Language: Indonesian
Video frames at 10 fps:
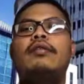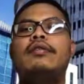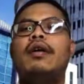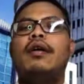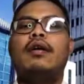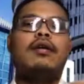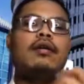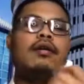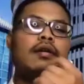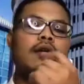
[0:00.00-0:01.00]

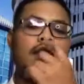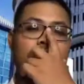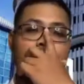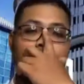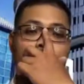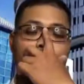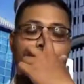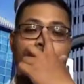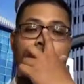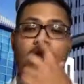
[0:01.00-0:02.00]
uh, apa
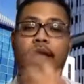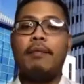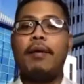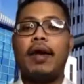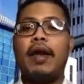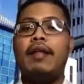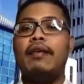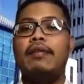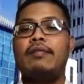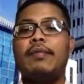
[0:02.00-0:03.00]
NG, pakai
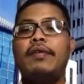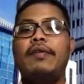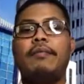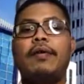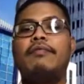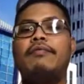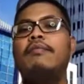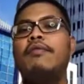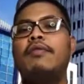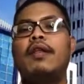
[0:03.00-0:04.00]
NGS MySeq platform
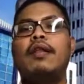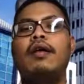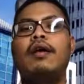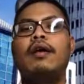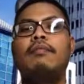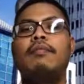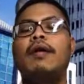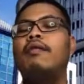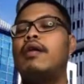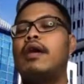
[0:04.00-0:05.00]
util, uh,
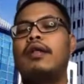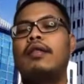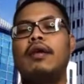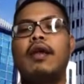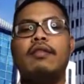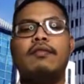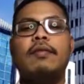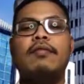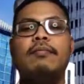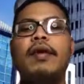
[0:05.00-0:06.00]
menggunakan 300
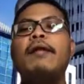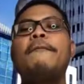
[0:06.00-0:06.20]
base pair.